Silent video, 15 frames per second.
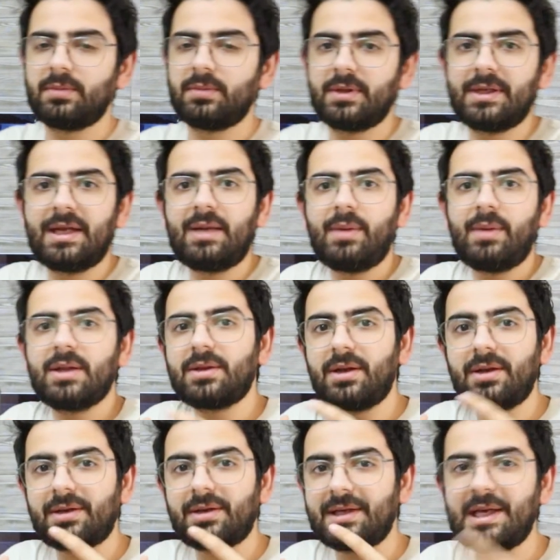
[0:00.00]
بتتكلم عن
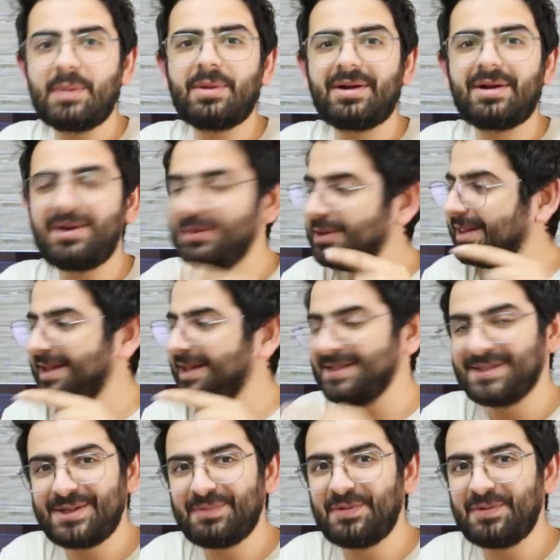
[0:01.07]
طريق الكاميرا ويطلع
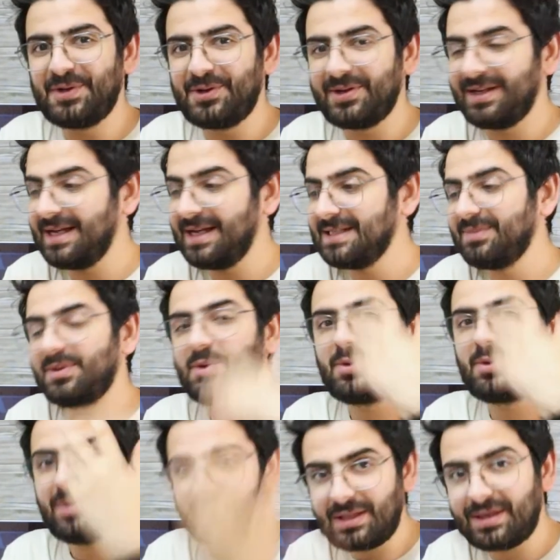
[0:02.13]
الصوت من هون لازم
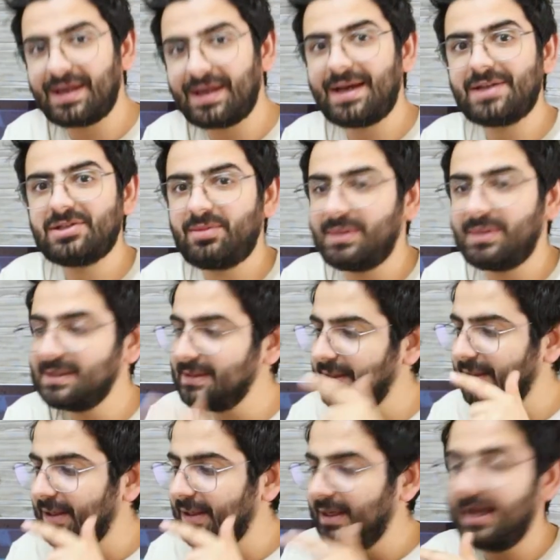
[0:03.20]
تكون انت خارج
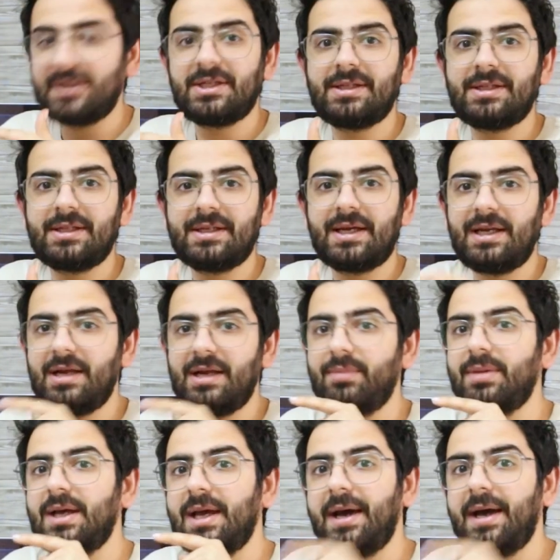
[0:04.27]
المنزل عشان
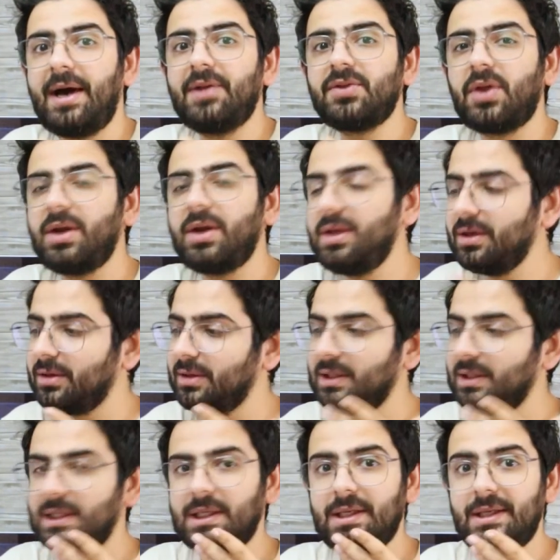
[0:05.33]
تتكلم عن طريق
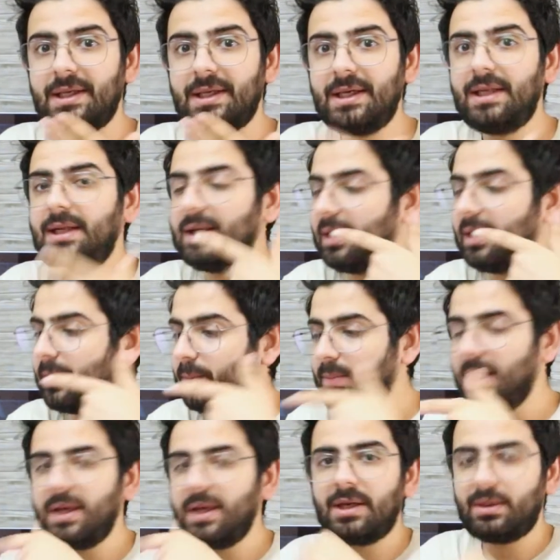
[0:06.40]

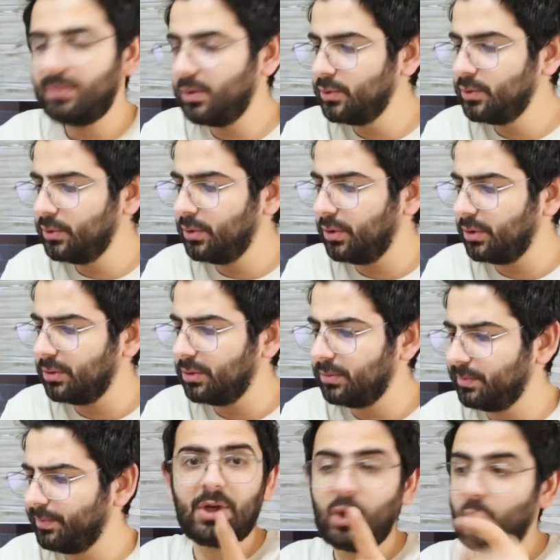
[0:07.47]
المايك الموجود هون
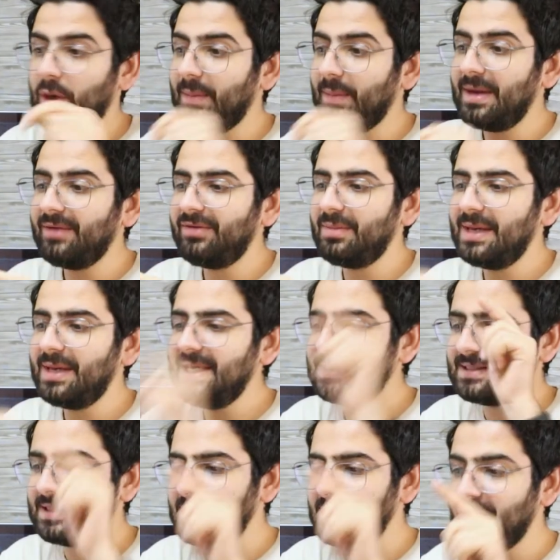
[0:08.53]
وكمان في
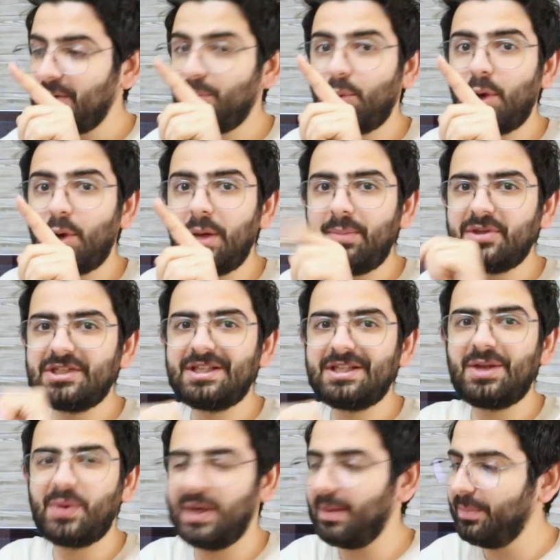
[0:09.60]
ميزة مهمة
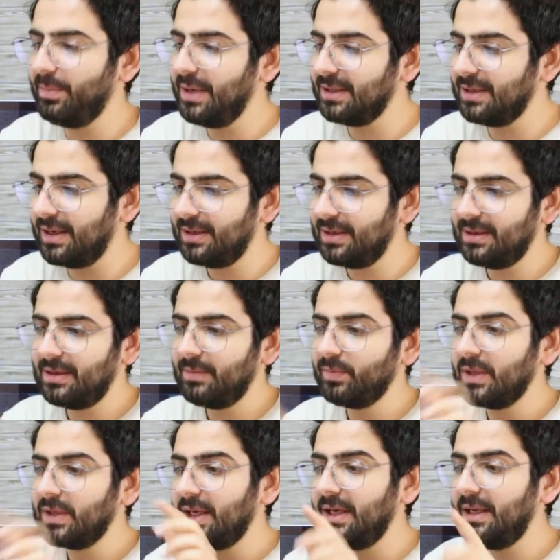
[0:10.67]
جدا وحبيتها أنا
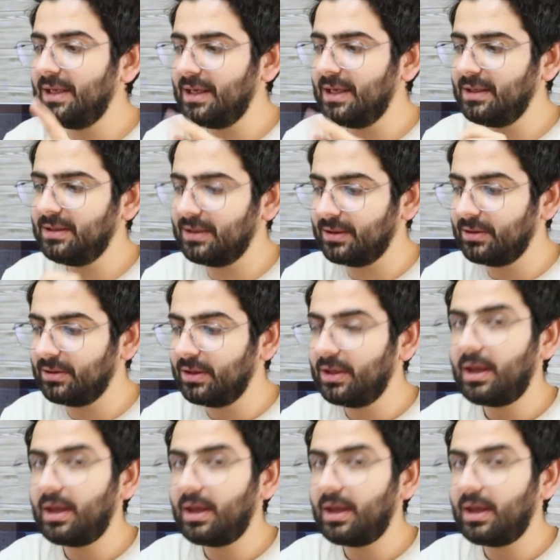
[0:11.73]
اللي هي